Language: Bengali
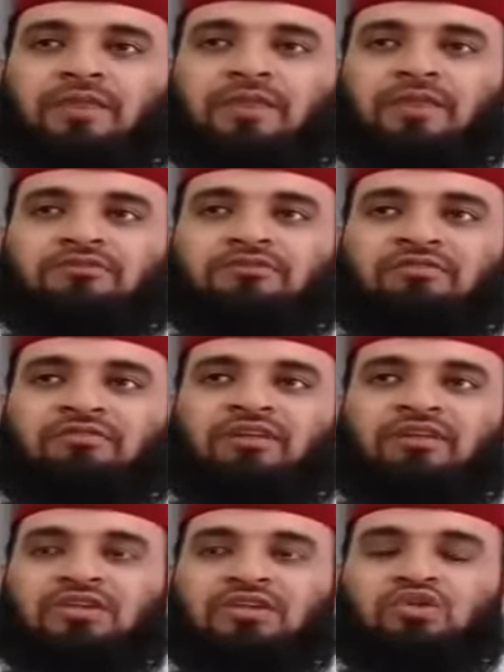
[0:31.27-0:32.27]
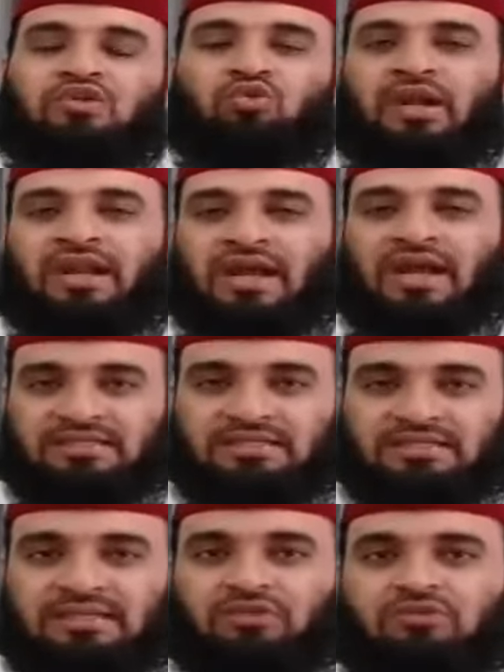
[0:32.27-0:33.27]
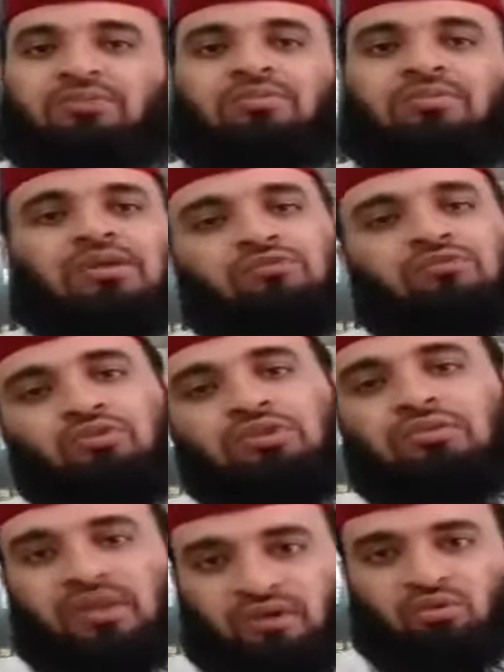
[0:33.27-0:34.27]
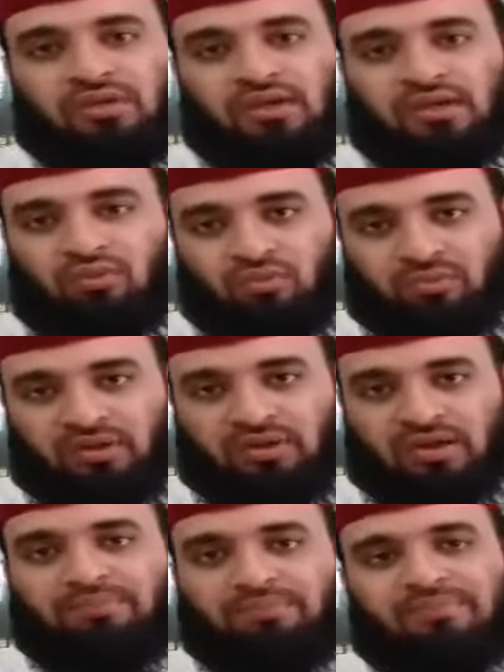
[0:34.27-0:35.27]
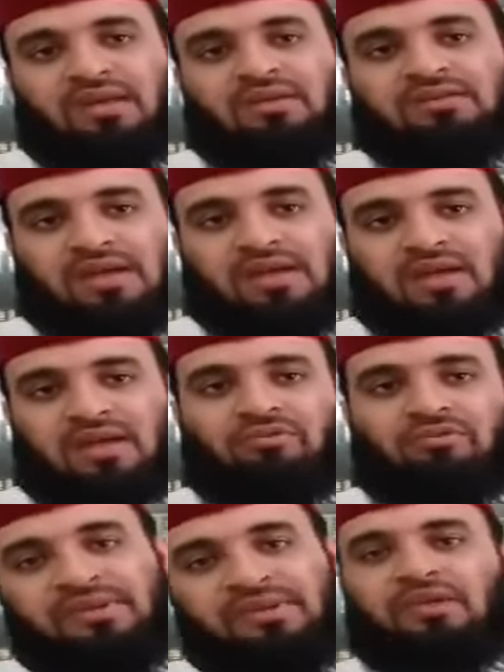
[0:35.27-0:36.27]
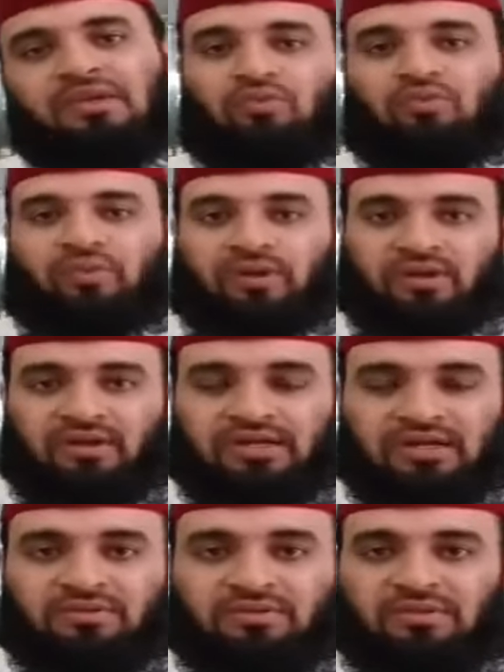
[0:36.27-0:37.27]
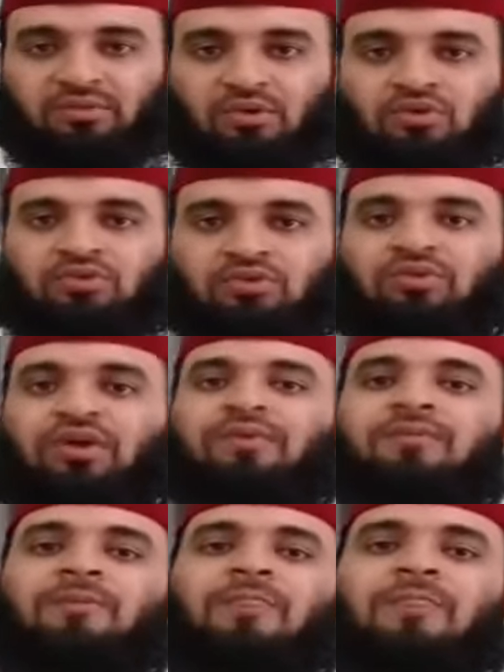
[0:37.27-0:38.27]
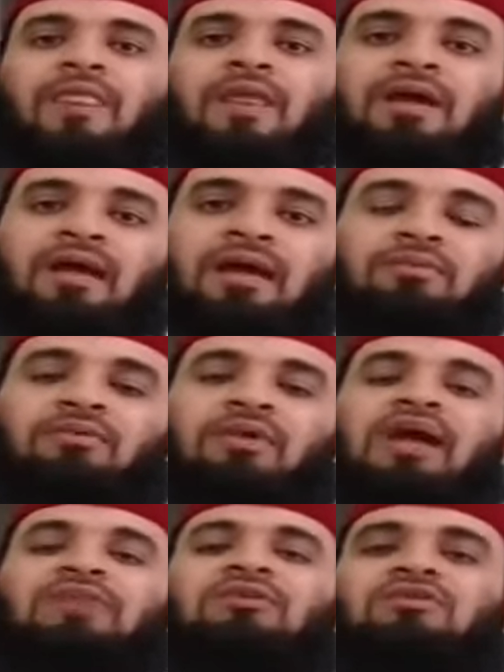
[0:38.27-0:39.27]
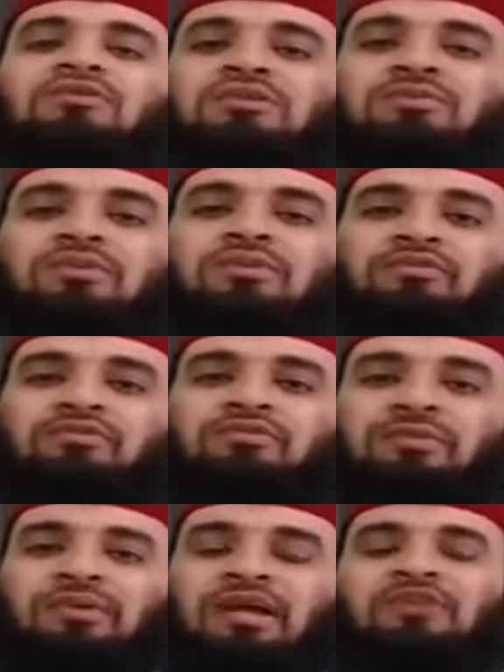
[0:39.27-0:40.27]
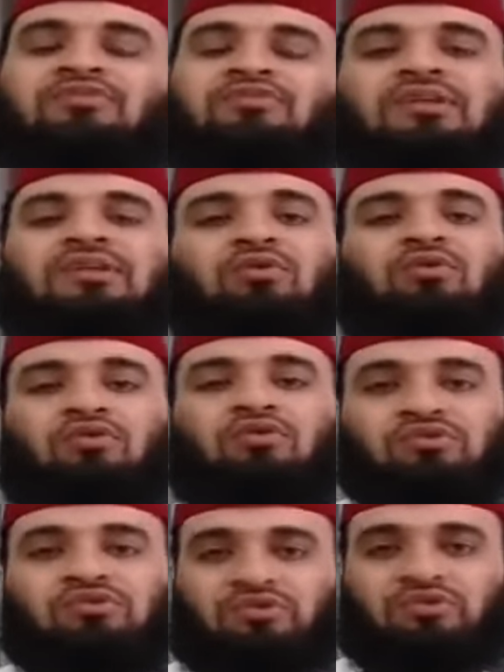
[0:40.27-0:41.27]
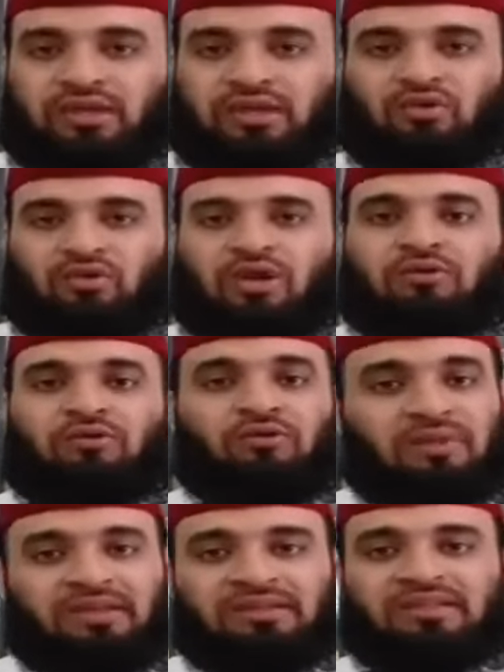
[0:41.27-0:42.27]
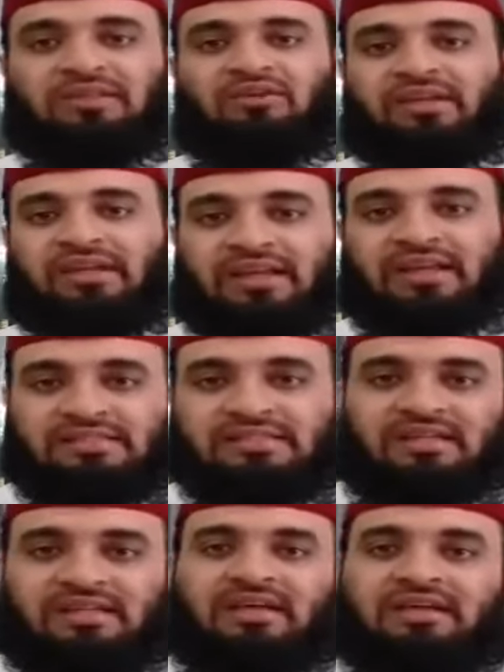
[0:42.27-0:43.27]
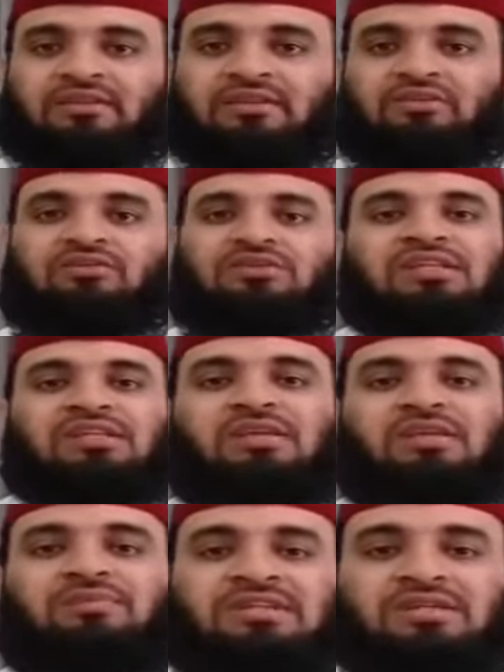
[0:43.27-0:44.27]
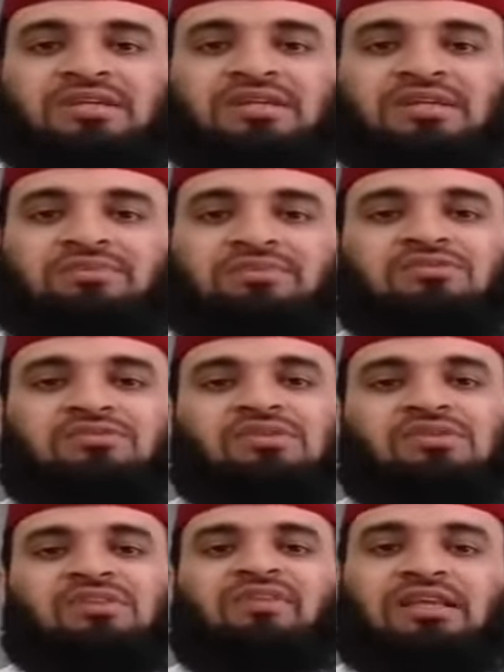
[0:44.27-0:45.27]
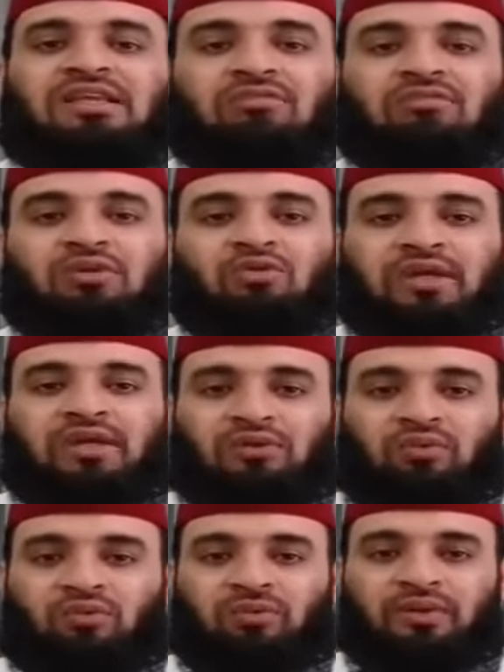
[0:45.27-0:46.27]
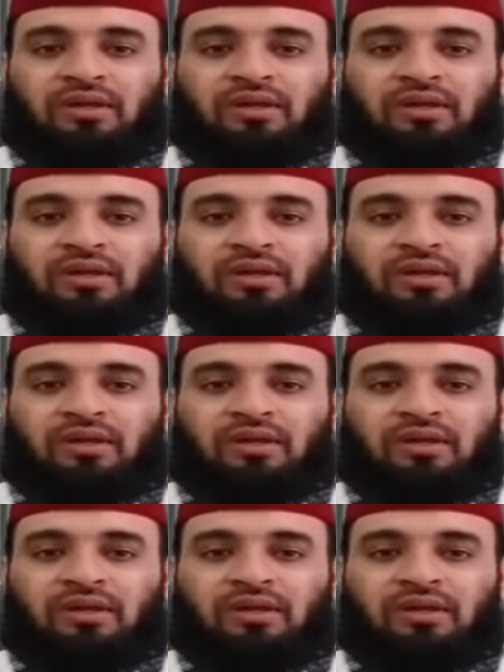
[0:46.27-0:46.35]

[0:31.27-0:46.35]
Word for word: সুরা ফালাক সুরা নাস এ দুটা পরে ফু দিবেন রুকিয়া করবেন আপনার ঝাড়ফুঁক আপনিই করবেন এটাই বেশি বরকতময় এবং আয়তুল কুরসি পরে ফু দিবেন আর যদি কেউ অসুস্থ থাকে দুরারোগ্য ব্যাধিতে অনেকে ক্যান্সার আক্রান্ত চিকিৎসার পাশাপাশি আপনি সুরা ফাতিহা করে রুকিয়া করবেন